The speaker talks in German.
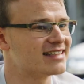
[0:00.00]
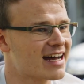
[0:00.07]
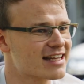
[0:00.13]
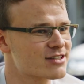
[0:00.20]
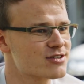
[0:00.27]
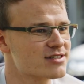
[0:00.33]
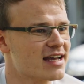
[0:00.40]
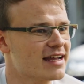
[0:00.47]
da
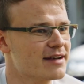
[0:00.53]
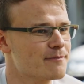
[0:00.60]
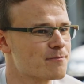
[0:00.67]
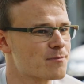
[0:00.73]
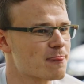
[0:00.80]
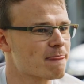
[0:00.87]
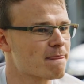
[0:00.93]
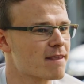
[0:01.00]
zu sein
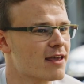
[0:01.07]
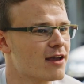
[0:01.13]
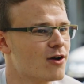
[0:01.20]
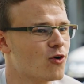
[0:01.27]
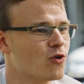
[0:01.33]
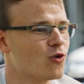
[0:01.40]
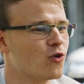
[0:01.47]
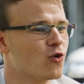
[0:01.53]

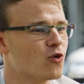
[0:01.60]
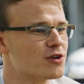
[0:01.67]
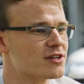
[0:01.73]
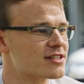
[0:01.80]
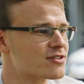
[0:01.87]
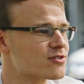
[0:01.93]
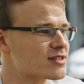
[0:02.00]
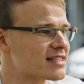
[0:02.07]

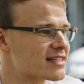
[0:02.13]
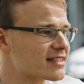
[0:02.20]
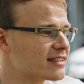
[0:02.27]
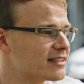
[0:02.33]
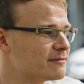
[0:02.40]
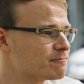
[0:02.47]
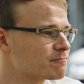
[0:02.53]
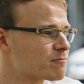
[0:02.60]
und so
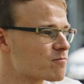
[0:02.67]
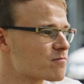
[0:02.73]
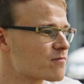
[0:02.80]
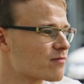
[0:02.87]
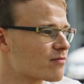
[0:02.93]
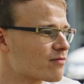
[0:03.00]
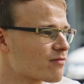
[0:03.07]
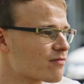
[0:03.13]
diese,
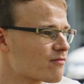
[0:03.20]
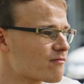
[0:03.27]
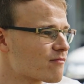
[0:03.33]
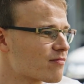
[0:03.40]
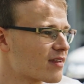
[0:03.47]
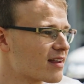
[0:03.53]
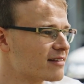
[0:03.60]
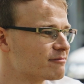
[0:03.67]

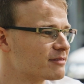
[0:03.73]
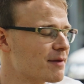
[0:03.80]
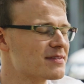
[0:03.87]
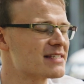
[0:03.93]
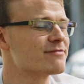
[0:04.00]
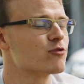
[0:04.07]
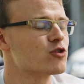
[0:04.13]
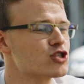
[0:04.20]
ich habe
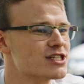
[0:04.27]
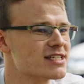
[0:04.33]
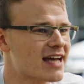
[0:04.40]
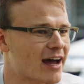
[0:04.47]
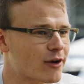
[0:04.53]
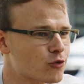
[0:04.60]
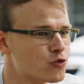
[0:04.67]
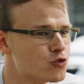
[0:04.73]
diesen Wunsch, diese
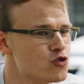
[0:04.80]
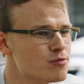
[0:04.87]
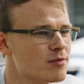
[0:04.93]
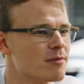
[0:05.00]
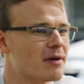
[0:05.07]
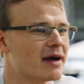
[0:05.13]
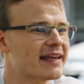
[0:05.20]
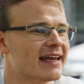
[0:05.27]

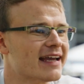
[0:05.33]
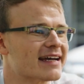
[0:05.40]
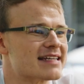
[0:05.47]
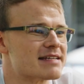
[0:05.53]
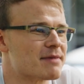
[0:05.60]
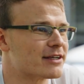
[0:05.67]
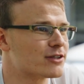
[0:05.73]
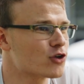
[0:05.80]
anonyme Barriere,
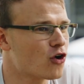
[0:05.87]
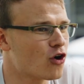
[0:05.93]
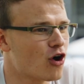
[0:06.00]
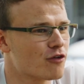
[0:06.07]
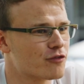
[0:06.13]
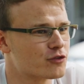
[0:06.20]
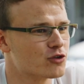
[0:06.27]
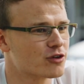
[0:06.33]
die man doch
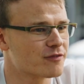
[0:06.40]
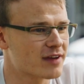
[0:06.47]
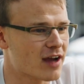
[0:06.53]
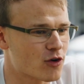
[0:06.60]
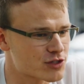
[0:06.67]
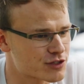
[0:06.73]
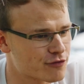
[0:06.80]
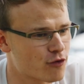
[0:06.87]
oft irgendwie
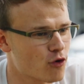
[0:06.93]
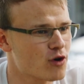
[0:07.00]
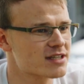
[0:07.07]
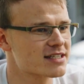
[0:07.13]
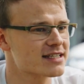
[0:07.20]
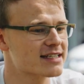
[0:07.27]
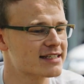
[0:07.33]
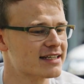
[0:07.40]
aus
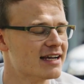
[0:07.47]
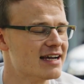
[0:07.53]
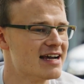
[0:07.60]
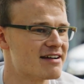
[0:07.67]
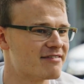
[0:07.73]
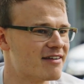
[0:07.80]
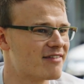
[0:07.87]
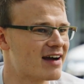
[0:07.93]
Vorsicht,
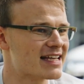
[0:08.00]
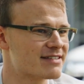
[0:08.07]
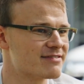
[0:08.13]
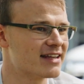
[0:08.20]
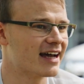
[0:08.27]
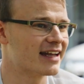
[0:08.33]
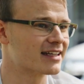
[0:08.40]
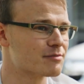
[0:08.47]
wer weiß, wie
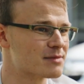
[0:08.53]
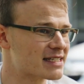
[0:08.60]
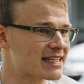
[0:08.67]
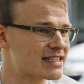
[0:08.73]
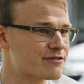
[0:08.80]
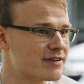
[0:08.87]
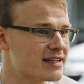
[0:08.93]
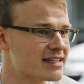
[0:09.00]
der andere mich
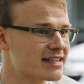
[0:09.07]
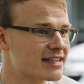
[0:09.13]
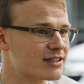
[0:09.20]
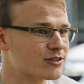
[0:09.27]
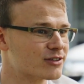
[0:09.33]
jetzt findet